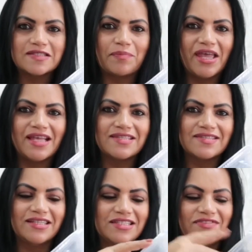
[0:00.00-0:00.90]
as
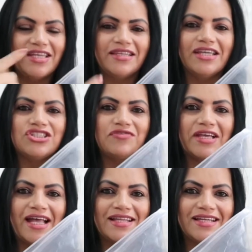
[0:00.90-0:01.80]
peças, elas vêm
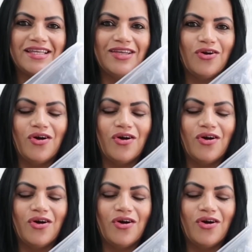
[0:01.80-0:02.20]
identificadas aqui,